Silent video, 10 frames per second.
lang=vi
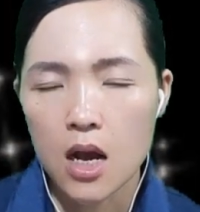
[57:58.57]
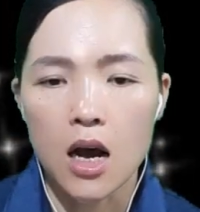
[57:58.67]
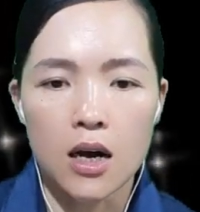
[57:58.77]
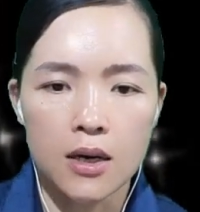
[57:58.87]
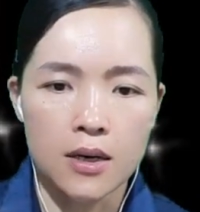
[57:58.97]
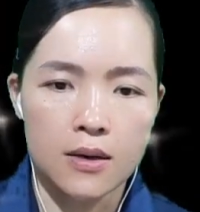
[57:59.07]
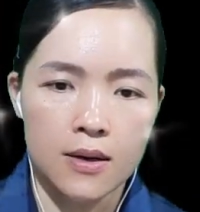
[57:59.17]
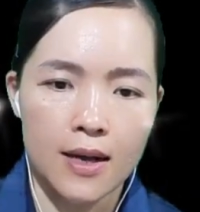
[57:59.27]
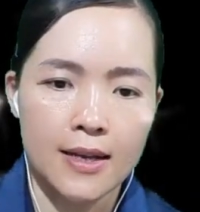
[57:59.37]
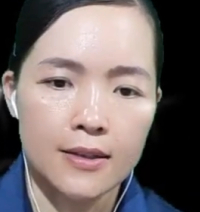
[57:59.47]
Hơn nửa
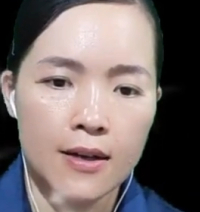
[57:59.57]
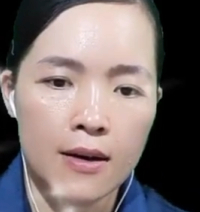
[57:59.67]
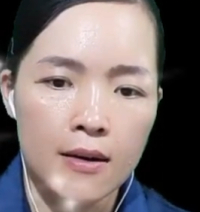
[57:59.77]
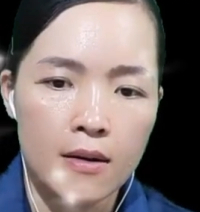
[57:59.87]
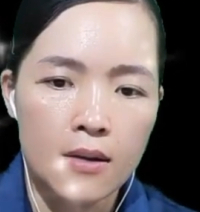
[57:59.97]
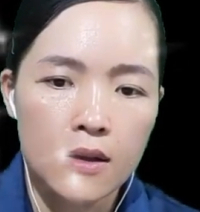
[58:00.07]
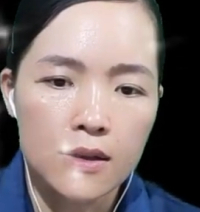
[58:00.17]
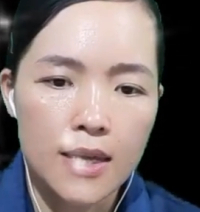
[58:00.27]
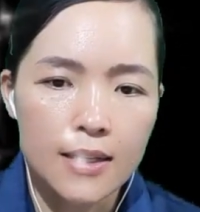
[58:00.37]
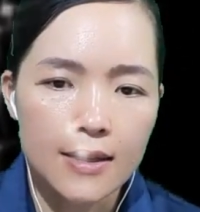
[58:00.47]
canh giờ,
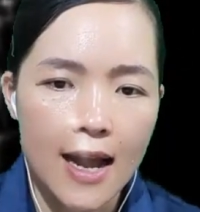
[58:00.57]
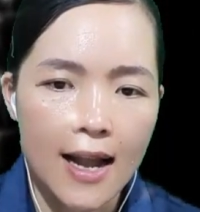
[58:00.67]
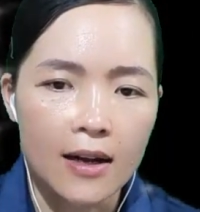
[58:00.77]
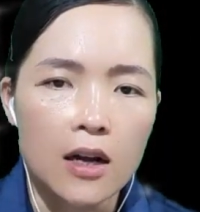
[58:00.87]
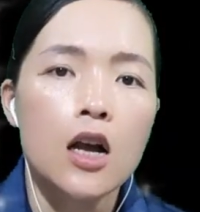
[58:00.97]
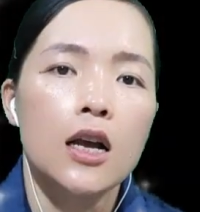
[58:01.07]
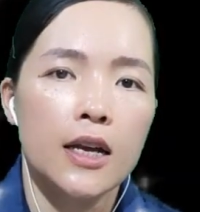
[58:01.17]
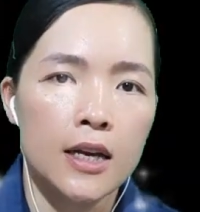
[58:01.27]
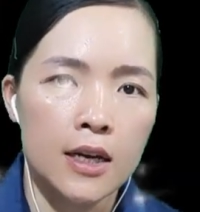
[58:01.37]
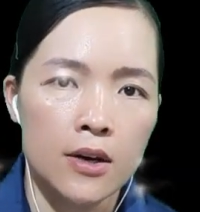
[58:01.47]
tên Thang
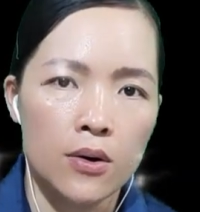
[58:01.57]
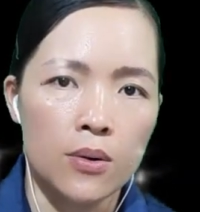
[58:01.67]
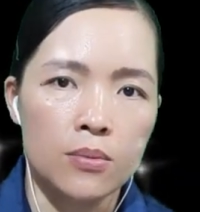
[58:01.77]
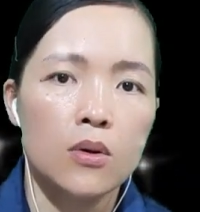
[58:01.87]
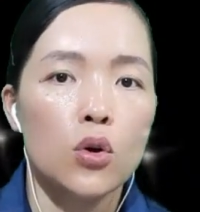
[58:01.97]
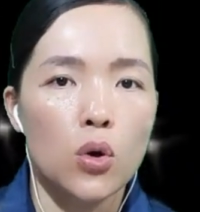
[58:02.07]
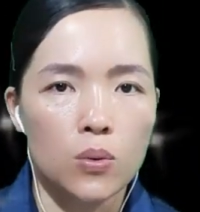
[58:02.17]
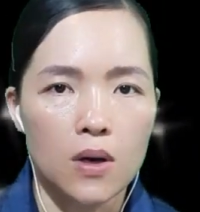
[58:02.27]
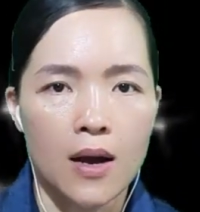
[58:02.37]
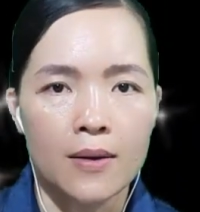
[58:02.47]
hì hục lục
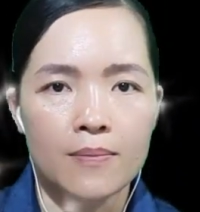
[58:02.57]
lọi